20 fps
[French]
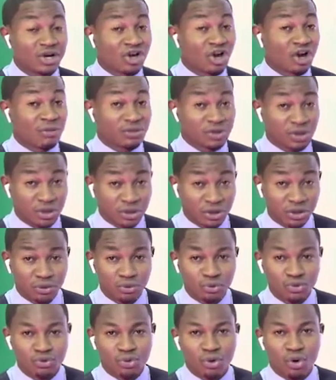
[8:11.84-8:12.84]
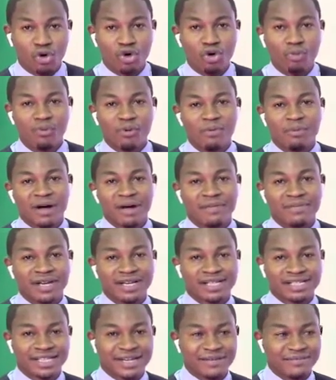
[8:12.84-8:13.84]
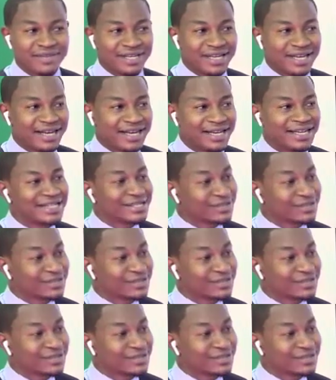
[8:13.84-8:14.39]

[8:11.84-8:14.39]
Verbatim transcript: Comme je l'ai dit toujours, on ne peut pas bien s'habiller